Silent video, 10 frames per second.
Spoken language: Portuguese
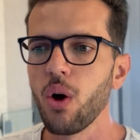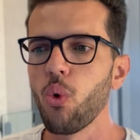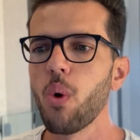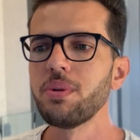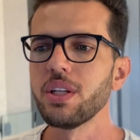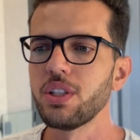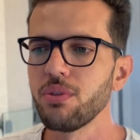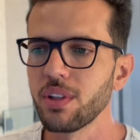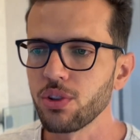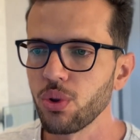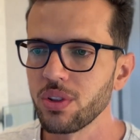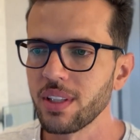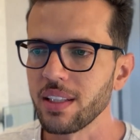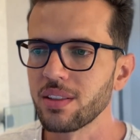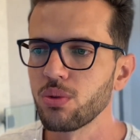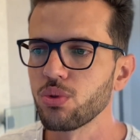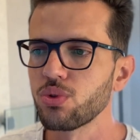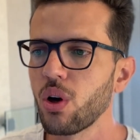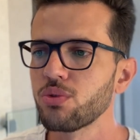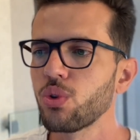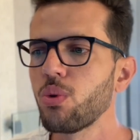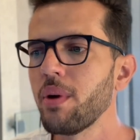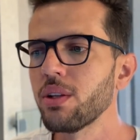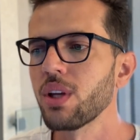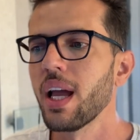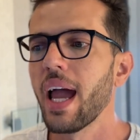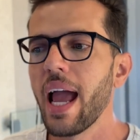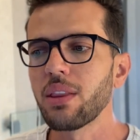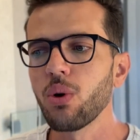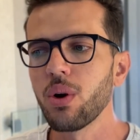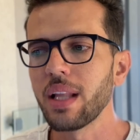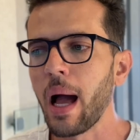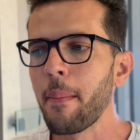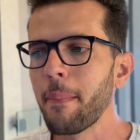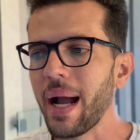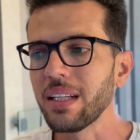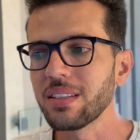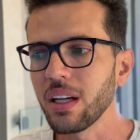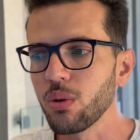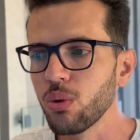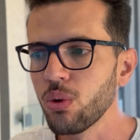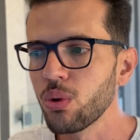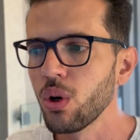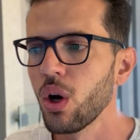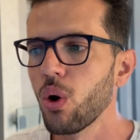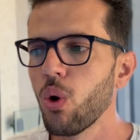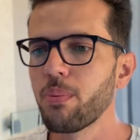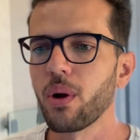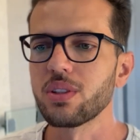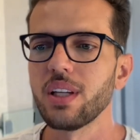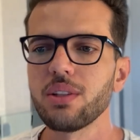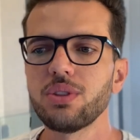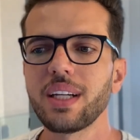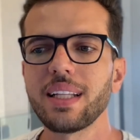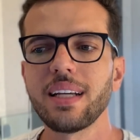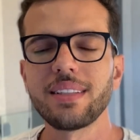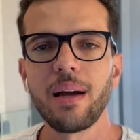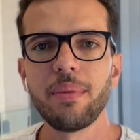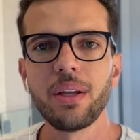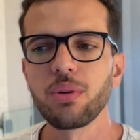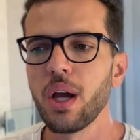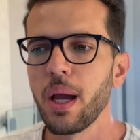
o objetivo da solicitação dos novos documentos é tornar mais seguro o processo de cadastramento,